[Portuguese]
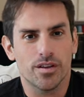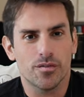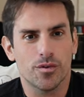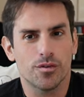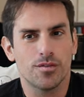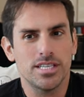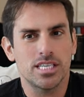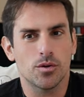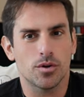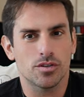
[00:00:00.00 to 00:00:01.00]
foi
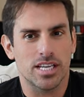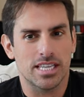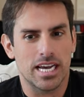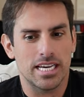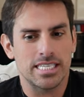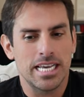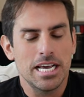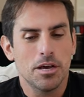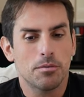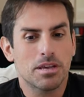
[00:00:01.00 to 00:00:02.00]
25 anos atrás,
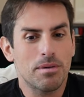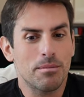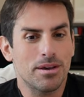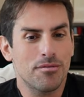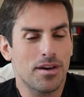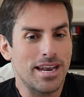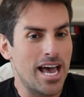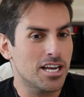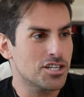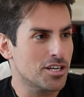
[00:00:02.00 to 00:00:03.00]
porque minha mãe é
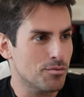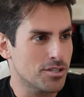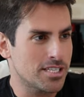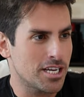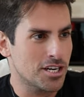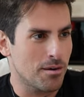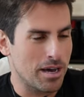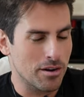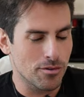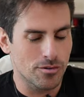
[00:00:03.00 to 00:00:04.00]
fanática por Zezé de Camargo e